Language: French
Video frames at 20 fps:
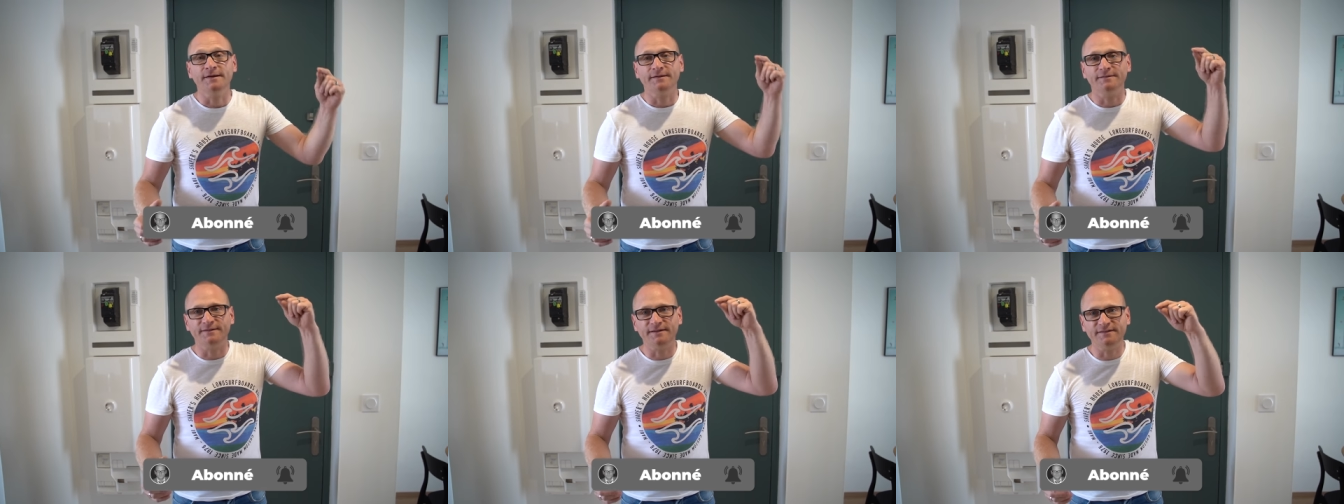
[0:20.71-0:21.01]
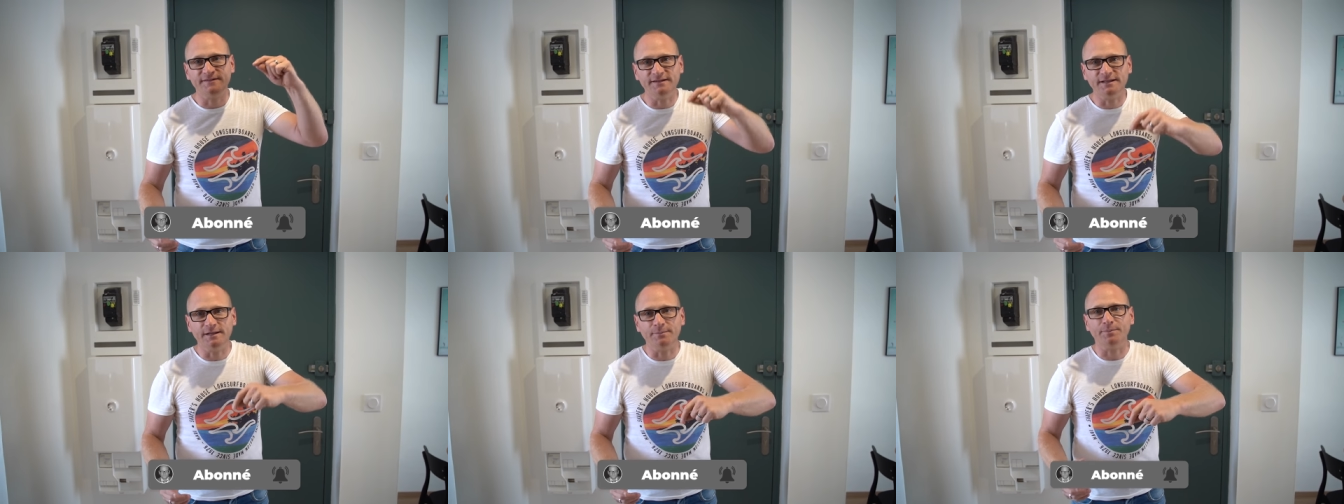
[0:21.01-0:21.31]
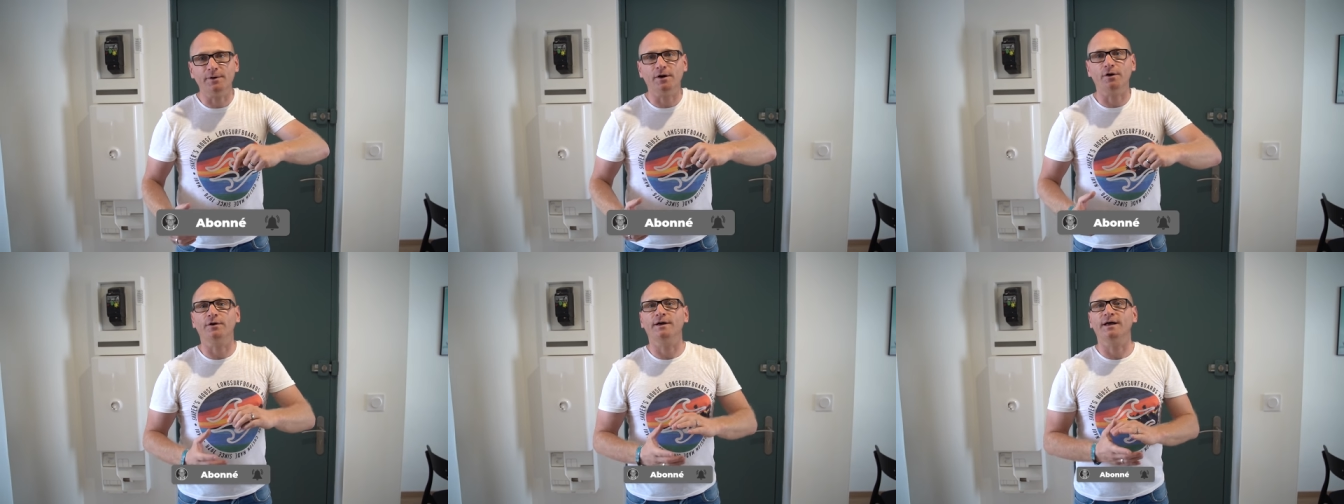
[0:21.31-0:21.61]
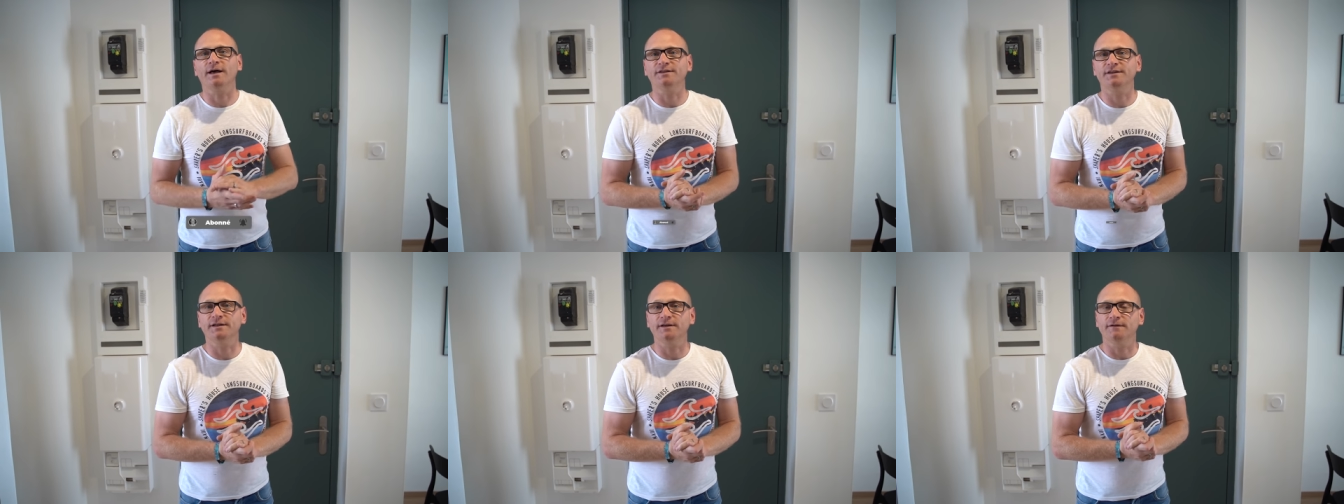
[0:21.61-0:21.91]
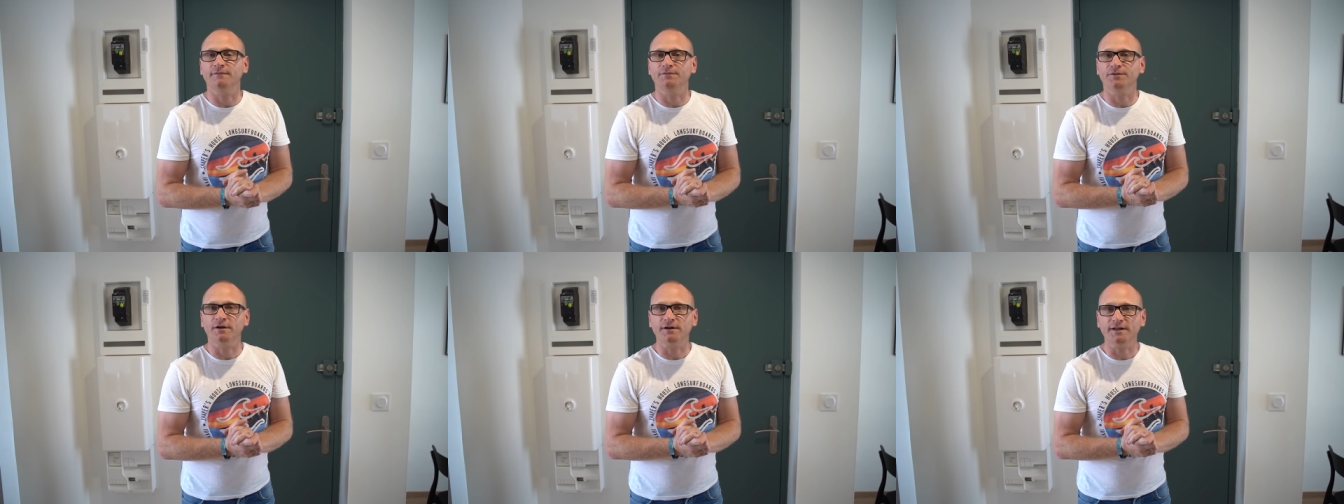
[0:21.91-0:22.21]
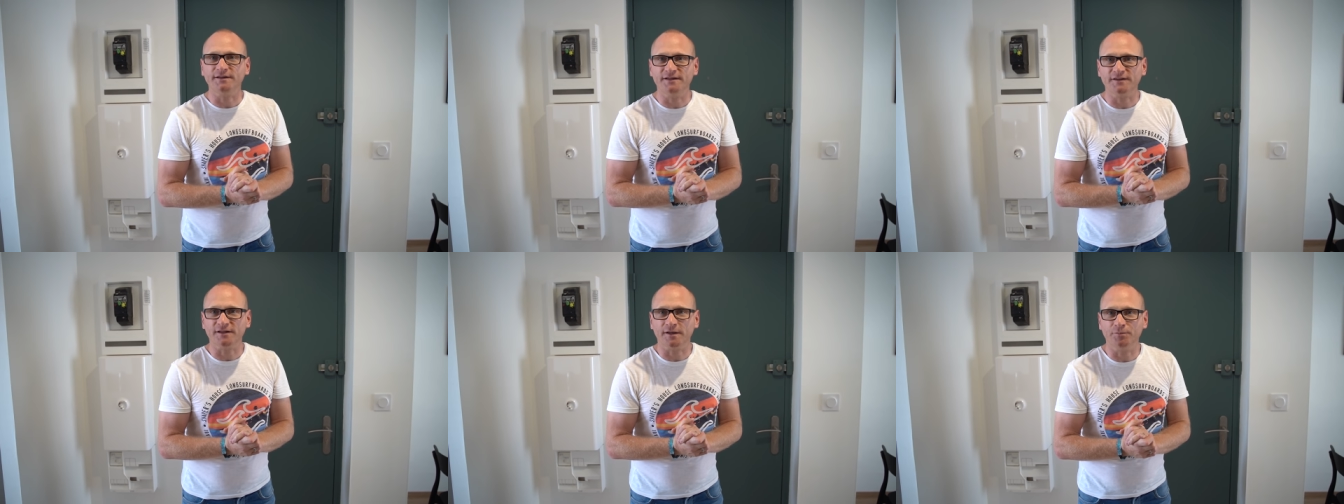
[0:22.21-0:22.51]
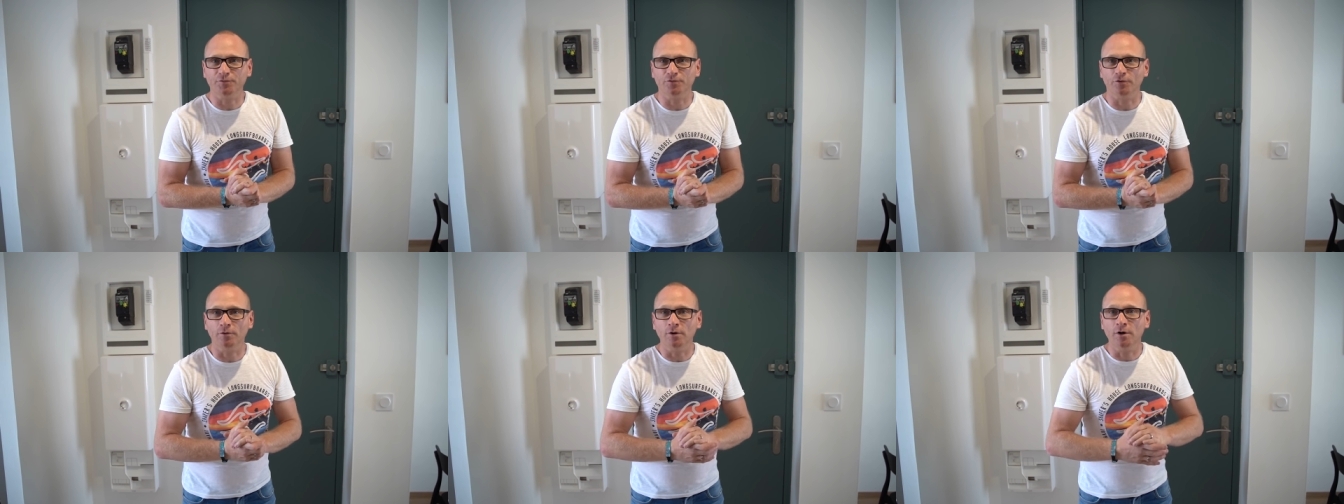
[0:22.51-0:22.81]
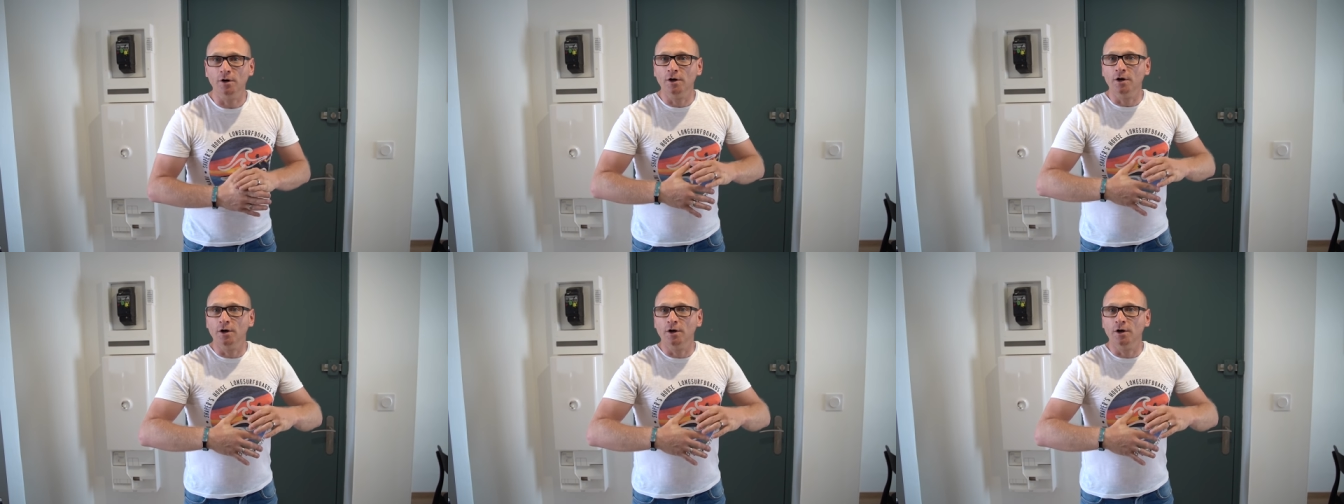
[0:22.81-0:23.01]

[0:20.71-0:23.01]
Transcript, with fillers: N'hésitez pas à regarder dans la description